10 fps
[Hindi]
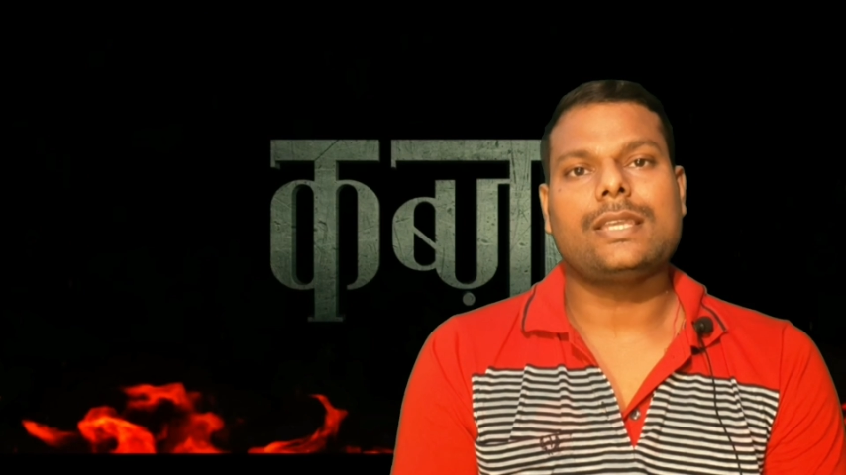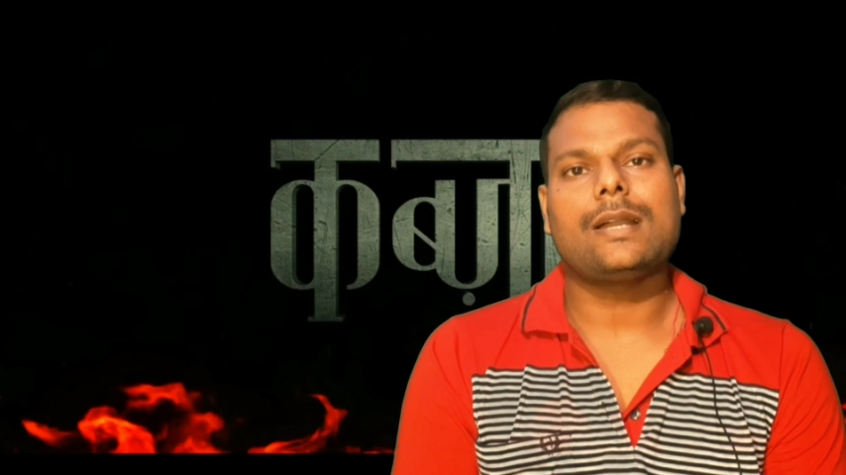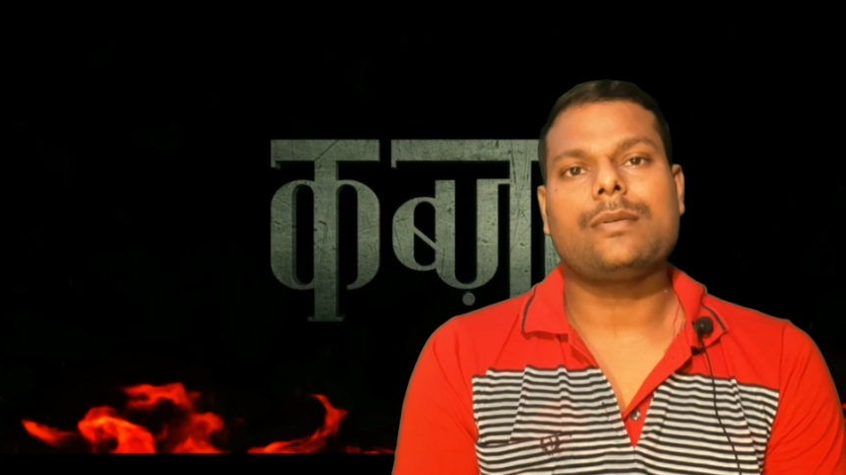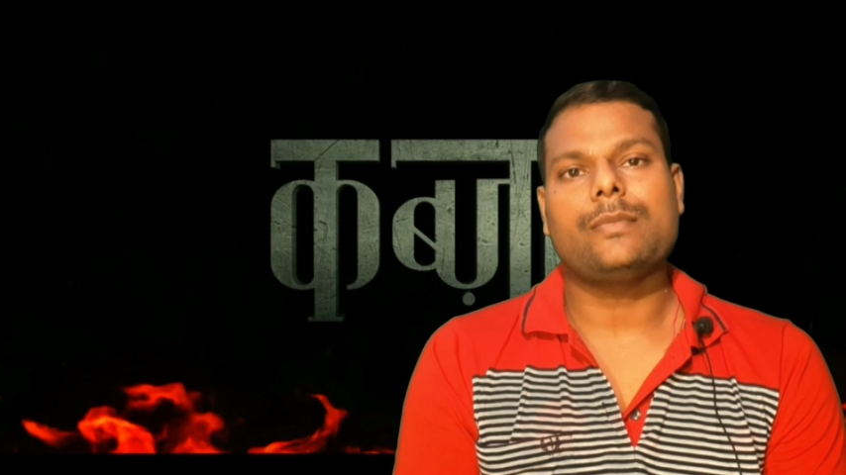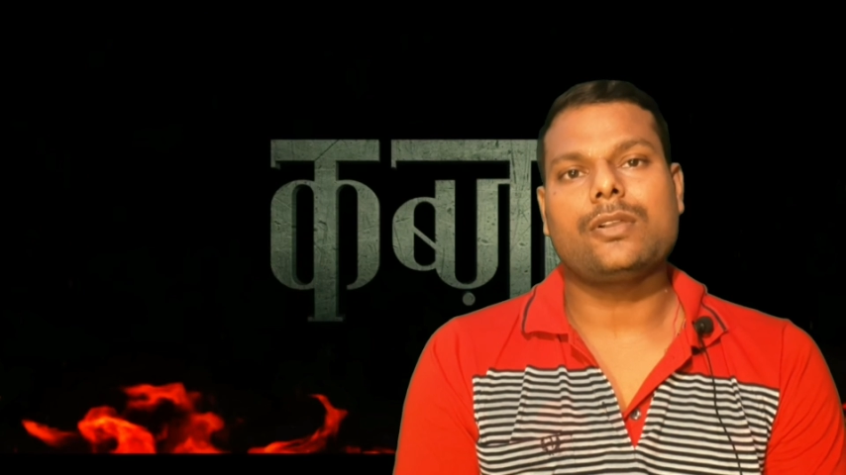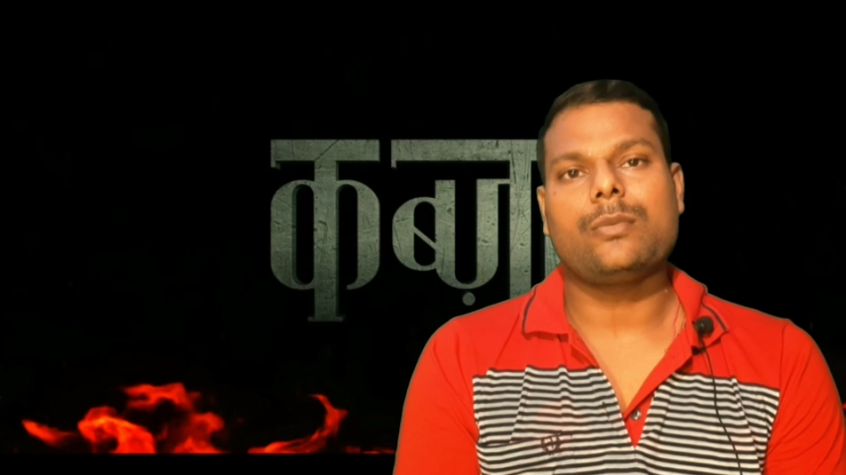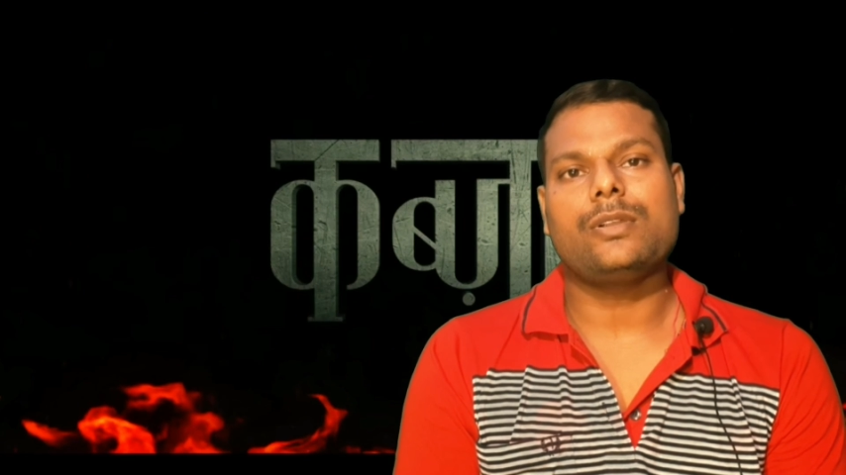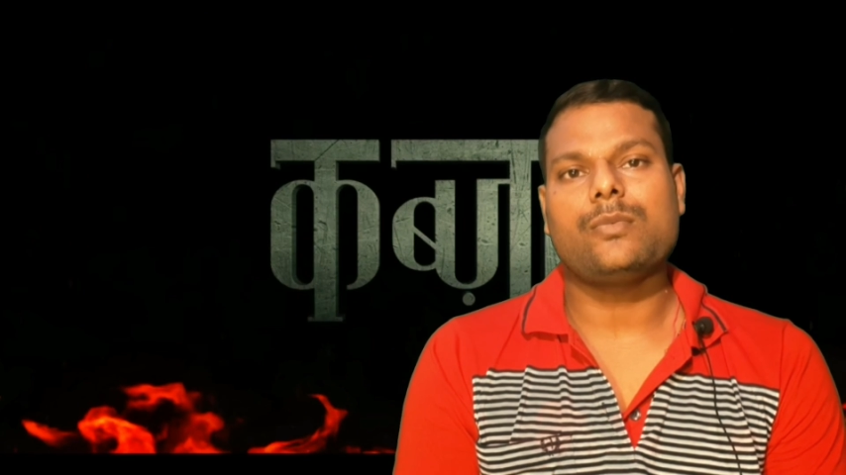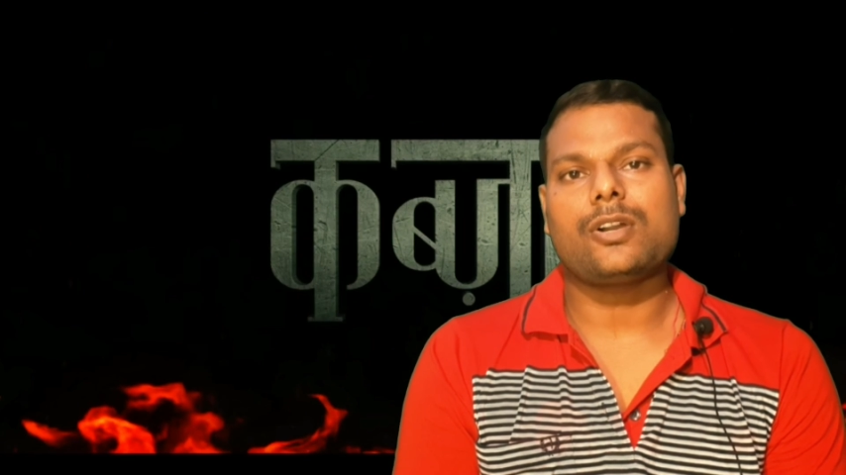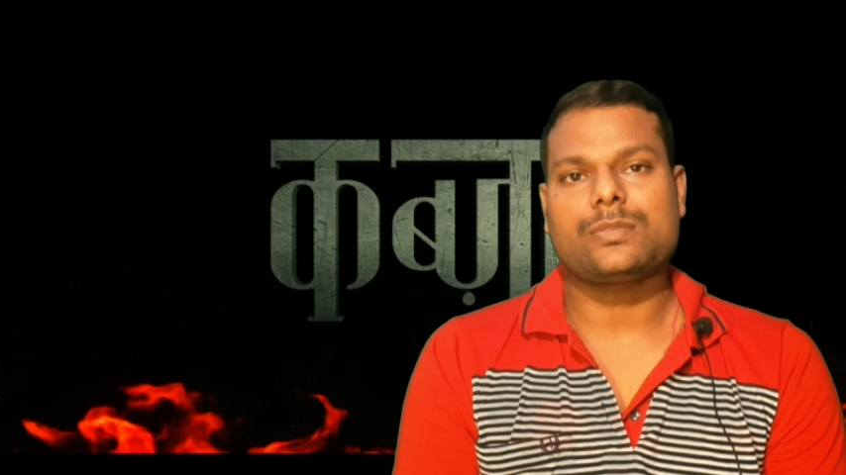ये आप हमें
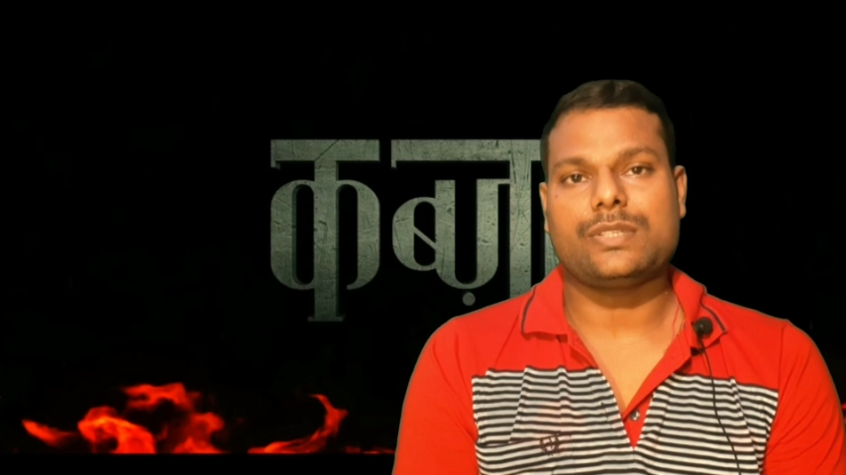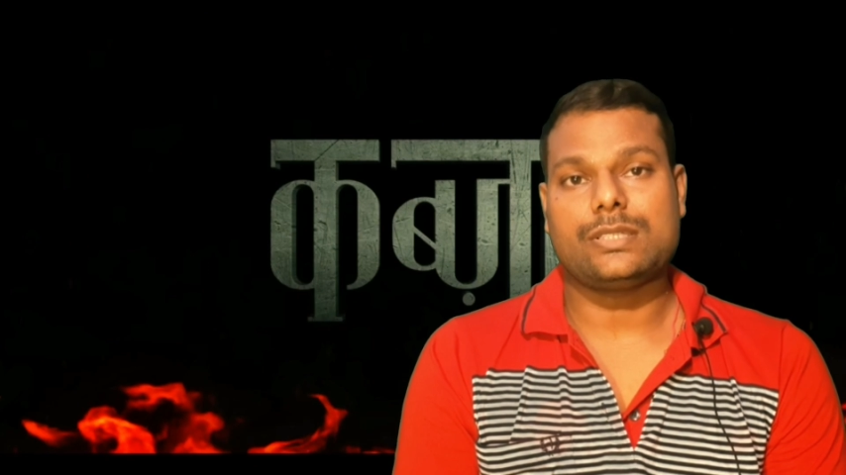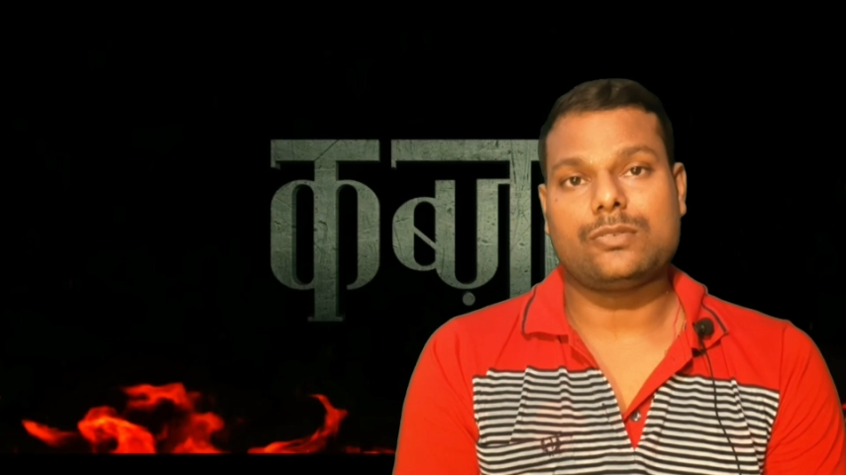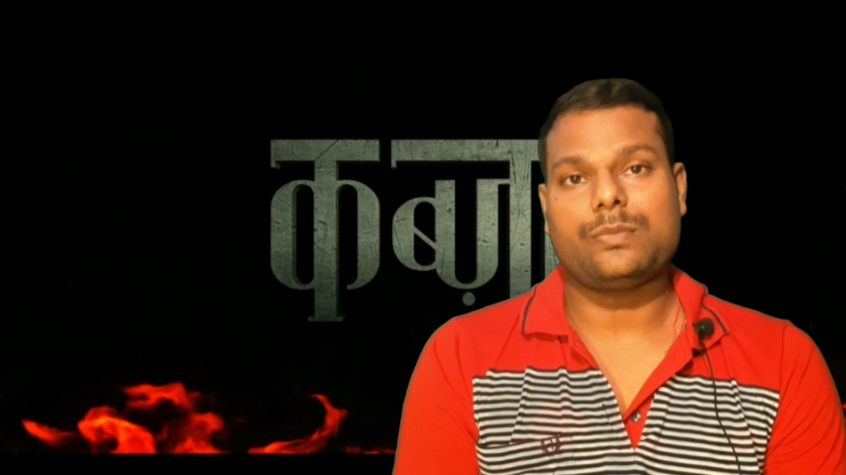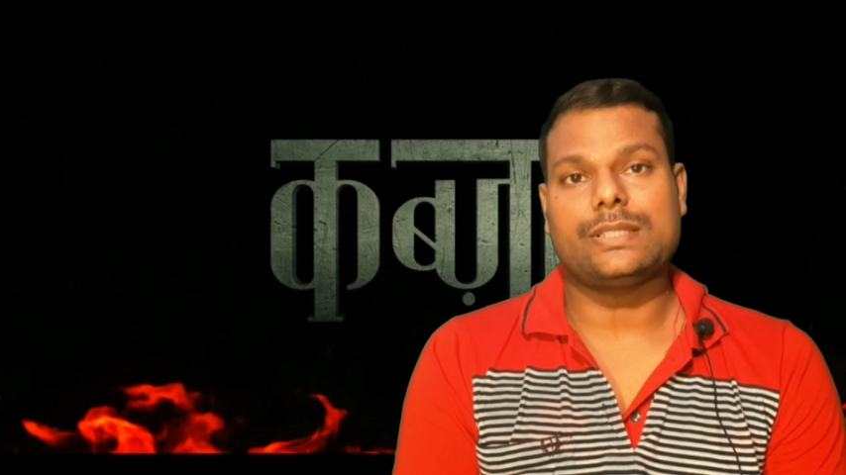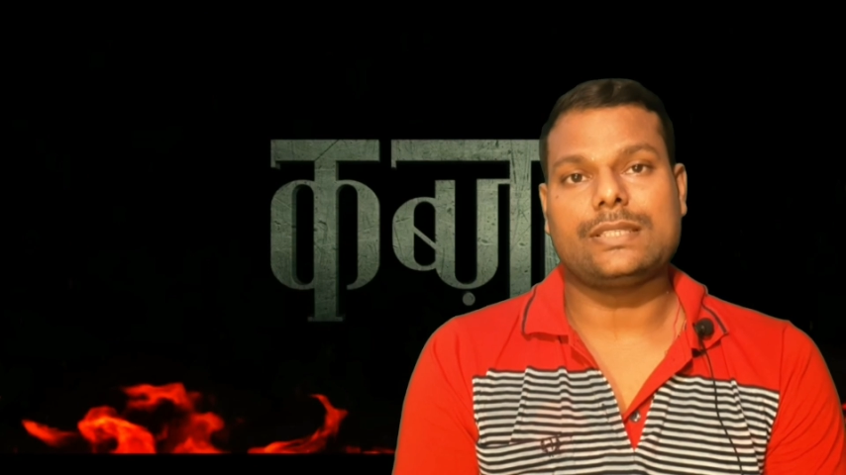कमेंट बॉक्स में ज़रूर